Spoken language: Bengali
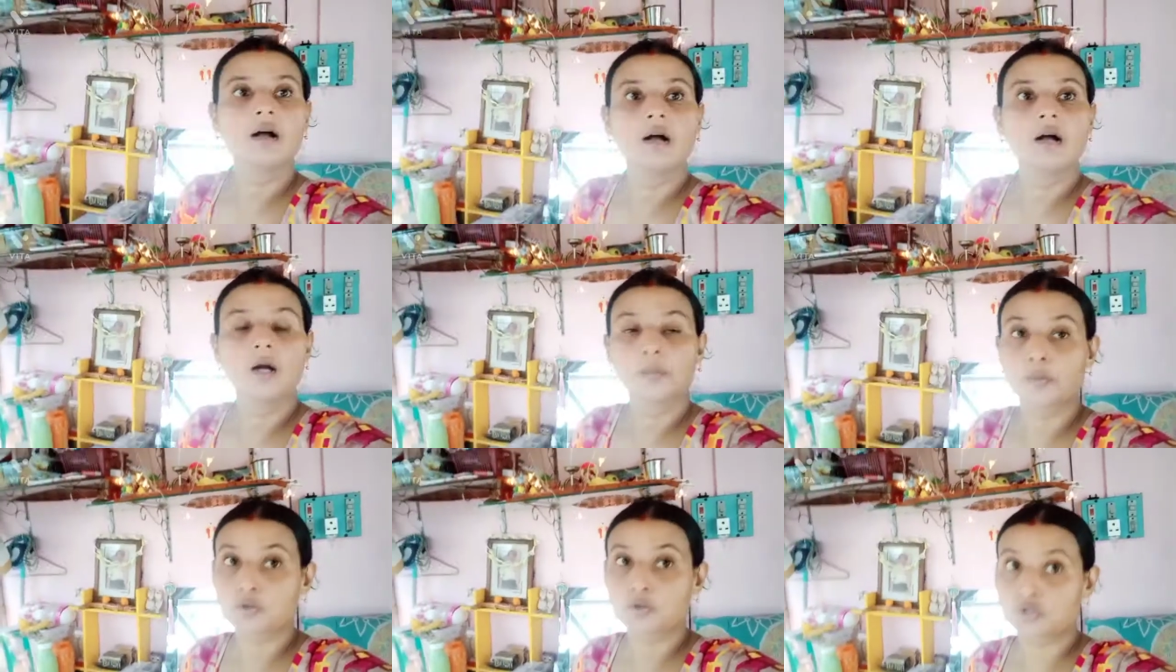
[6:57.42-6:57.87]

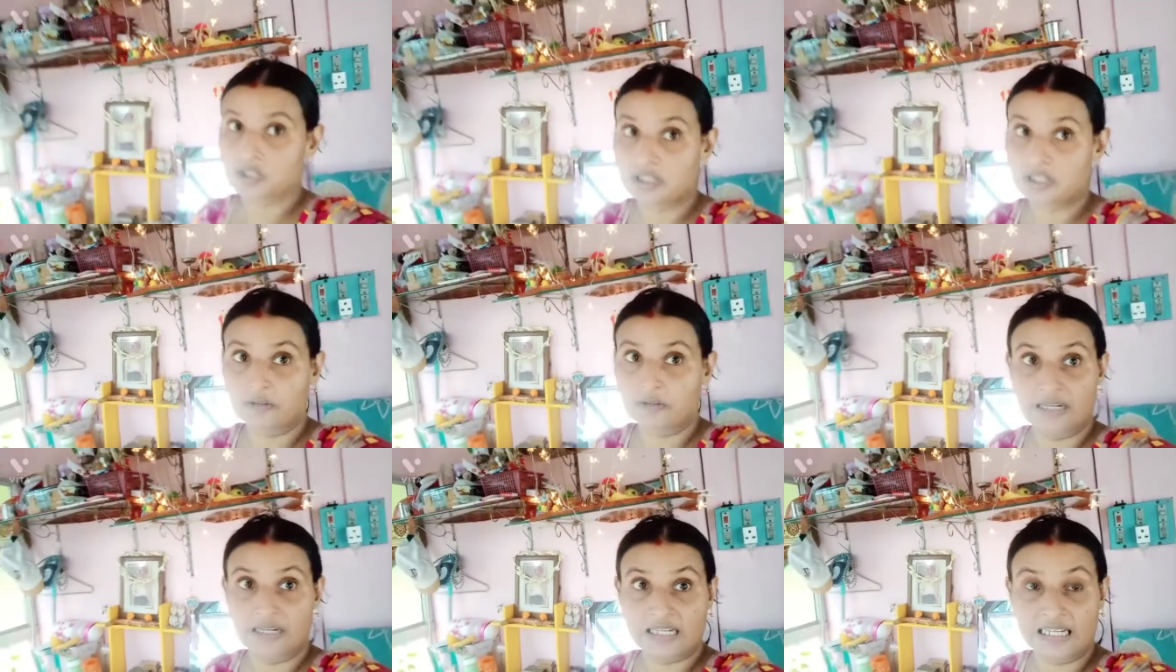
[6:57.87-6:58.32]
পুজো দেওয়া
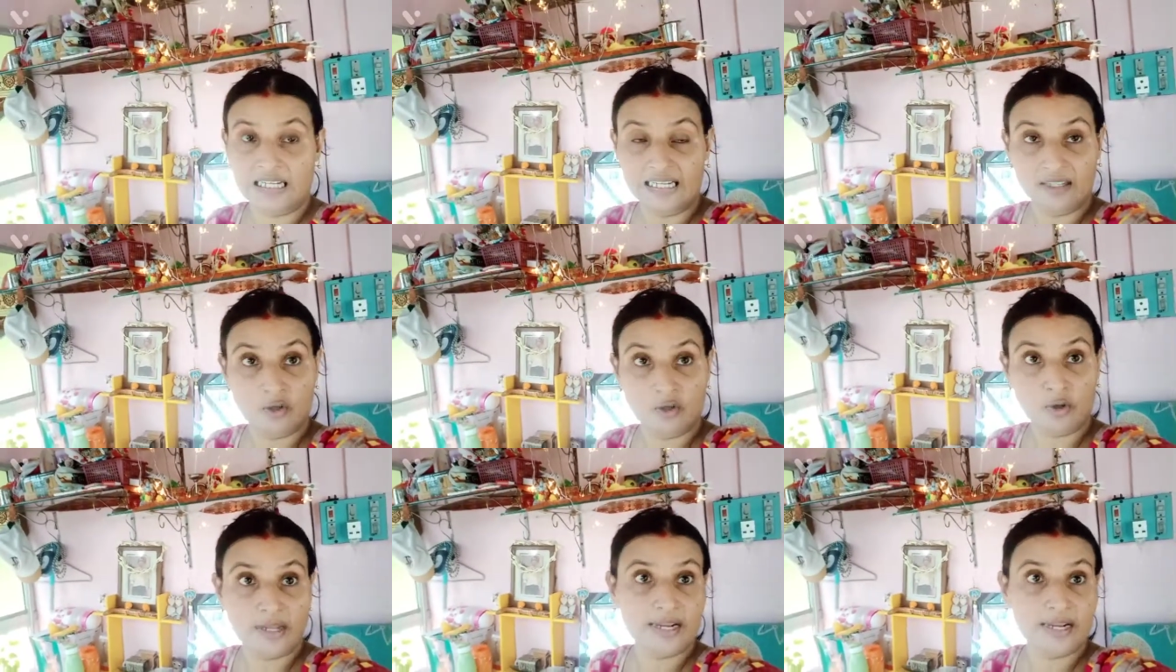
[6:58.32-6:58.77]
ডান হয়ে
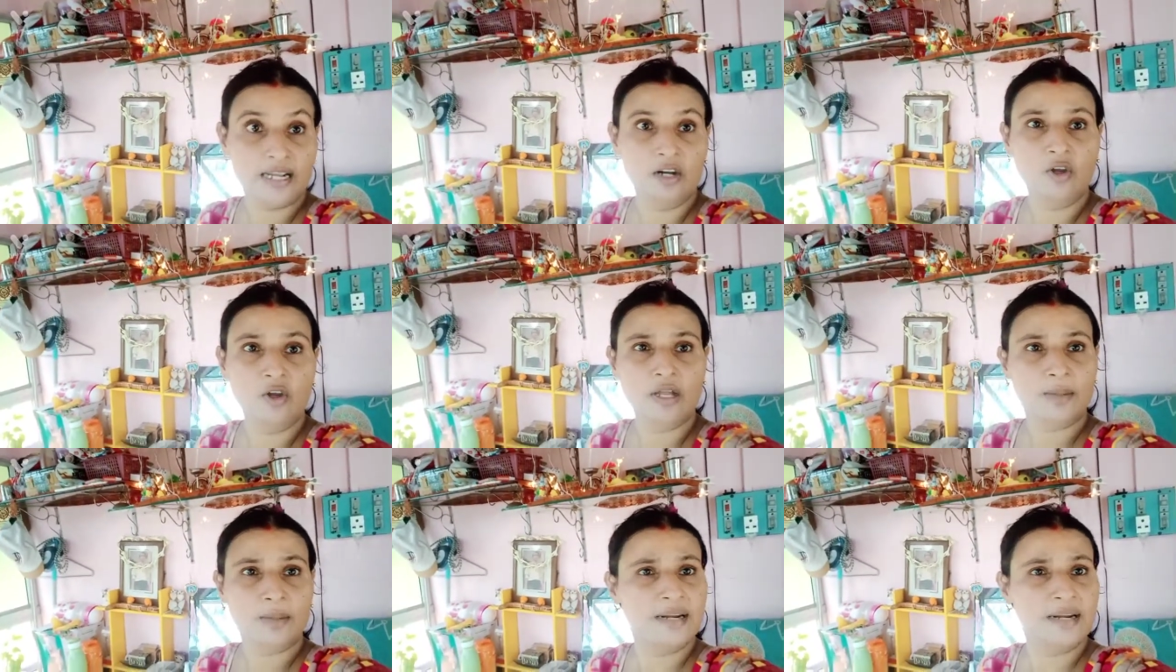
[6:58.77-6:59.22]
গেল এবার
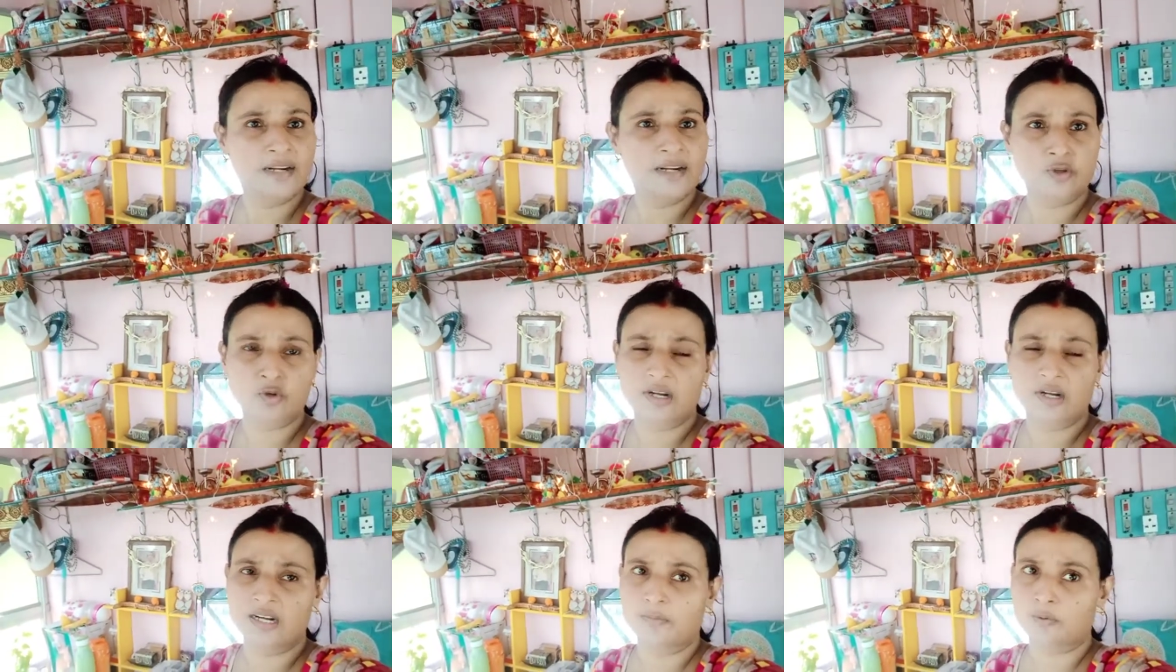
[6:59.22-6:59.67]
একটুখানি
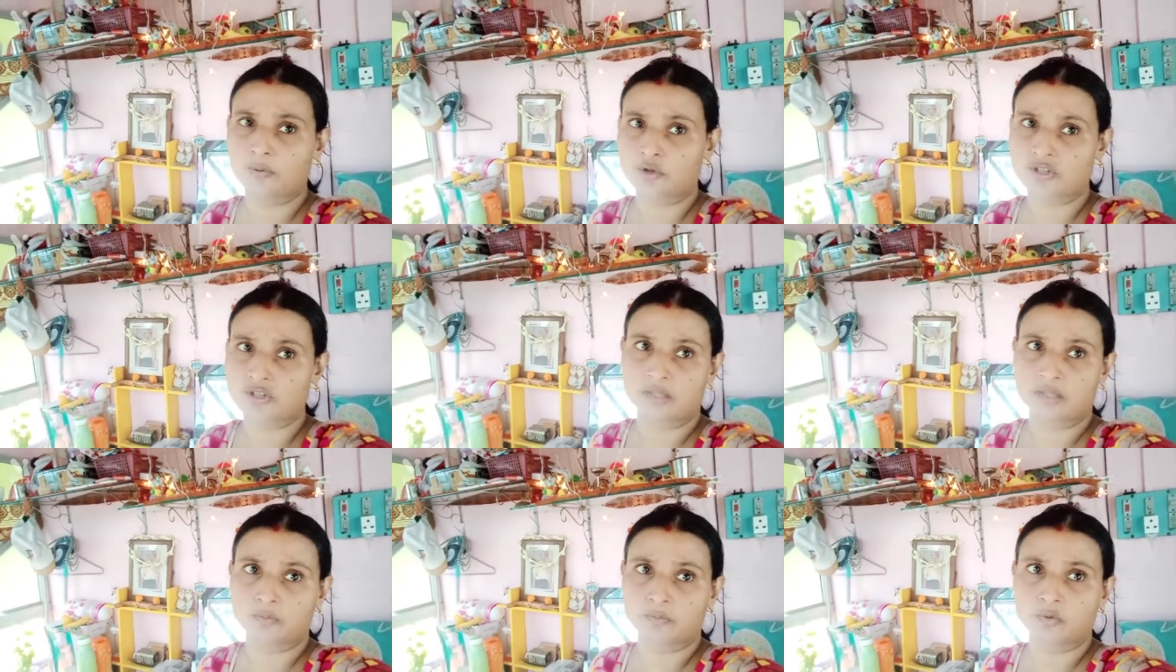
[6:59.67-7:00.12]
প্রসাদ
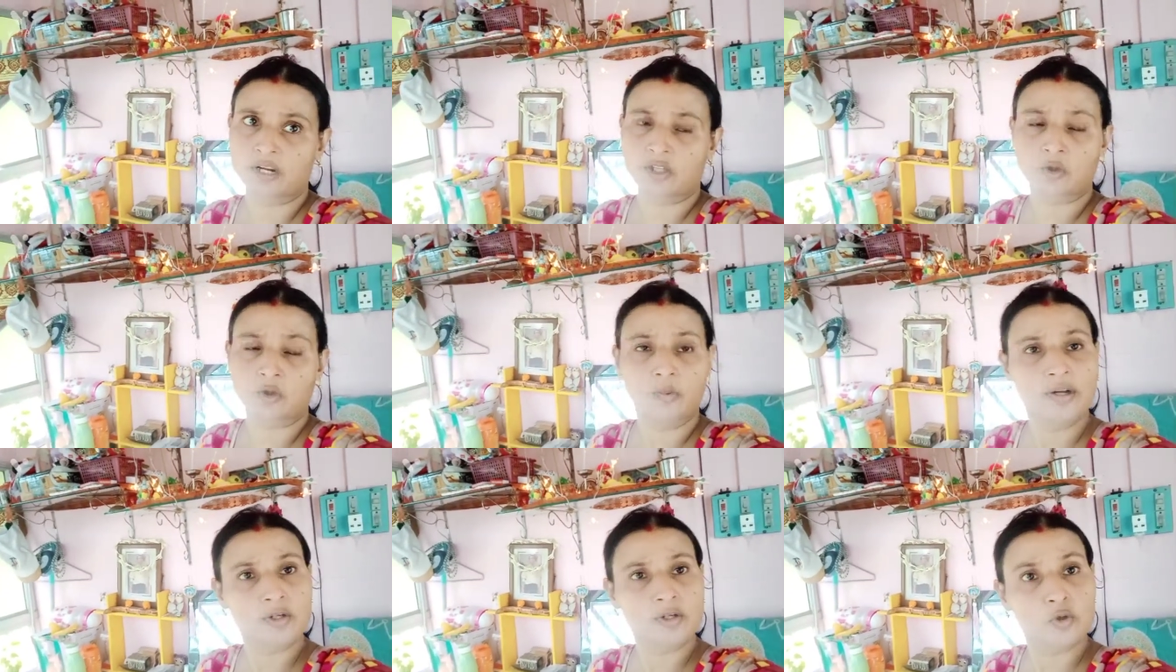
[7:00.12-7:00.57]
মুখে দেবো একটু
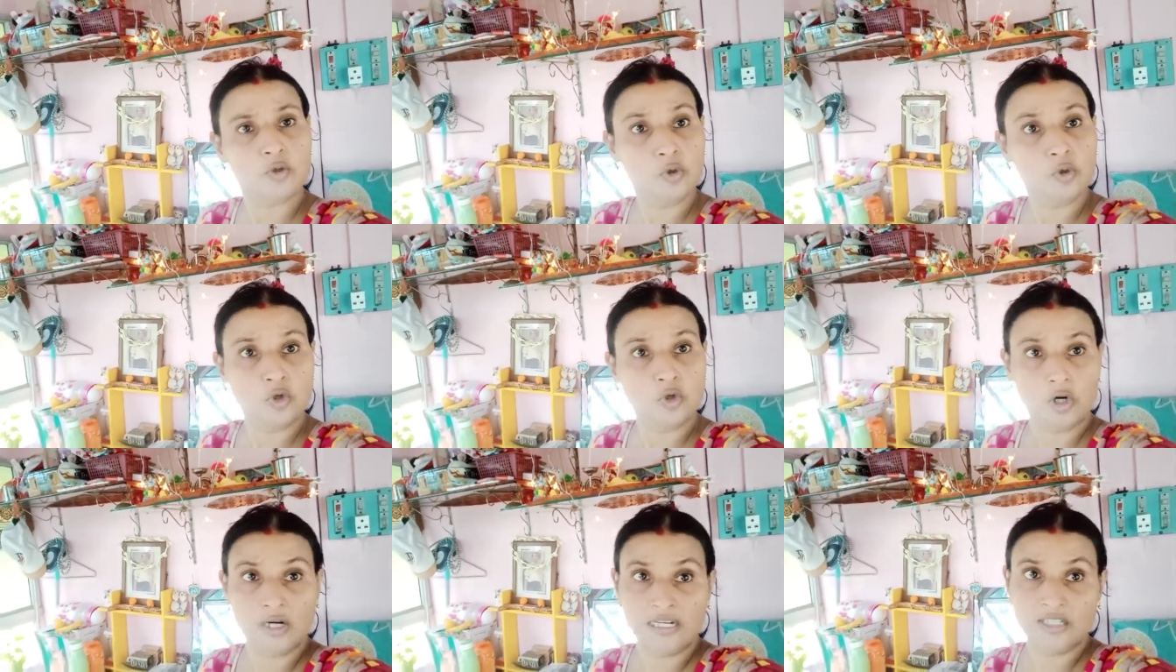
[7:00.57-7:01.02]

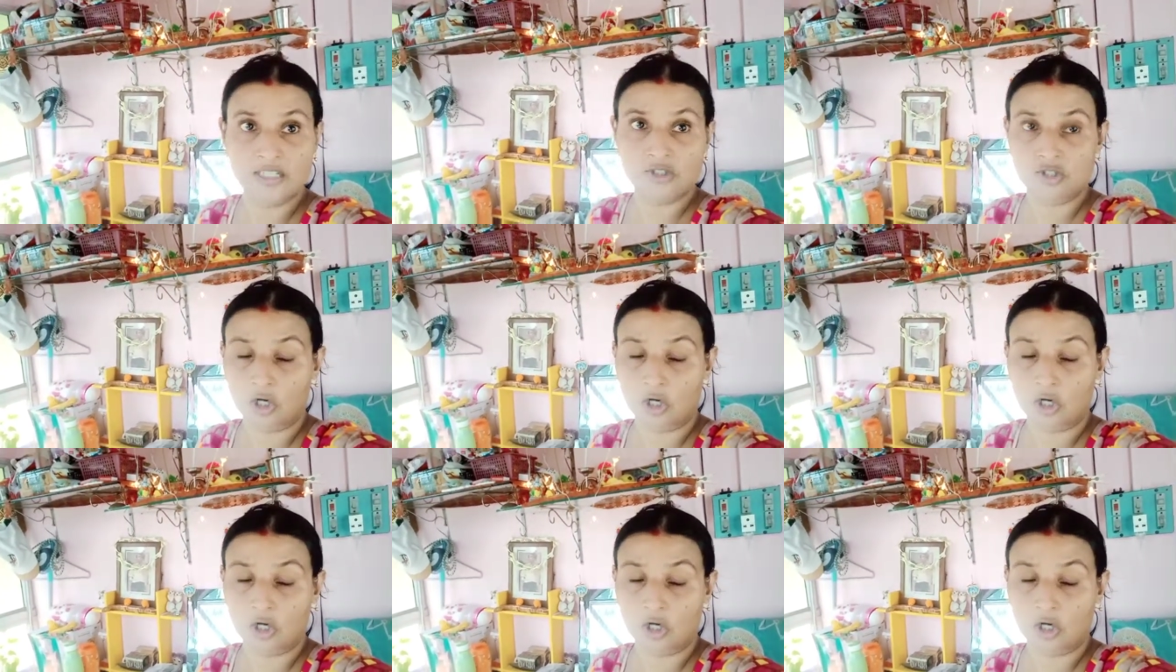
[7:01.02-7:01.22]
গ্লুকন্ডির জল